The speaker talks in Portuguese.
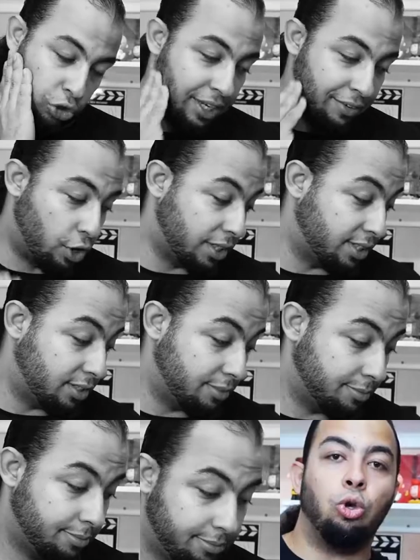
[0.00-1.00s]
tô sem voz.
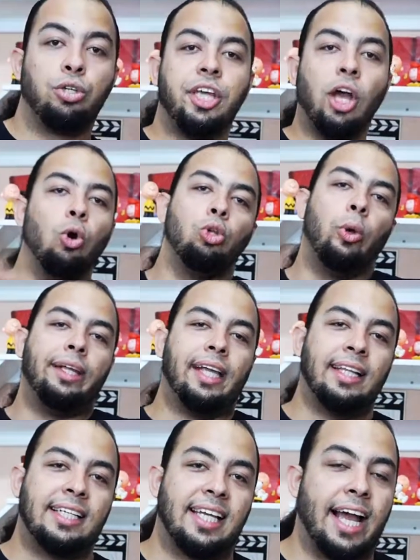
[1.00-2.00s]
O segundo item
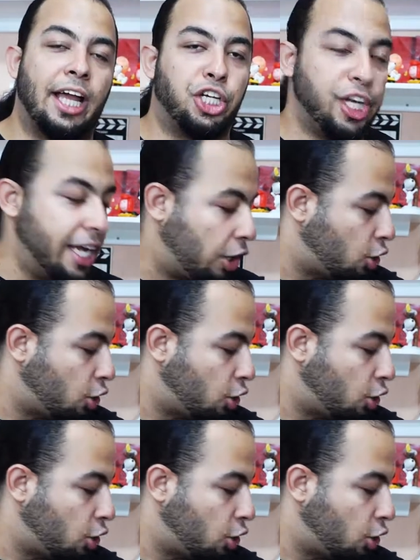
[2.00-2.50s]
dessa caixinha,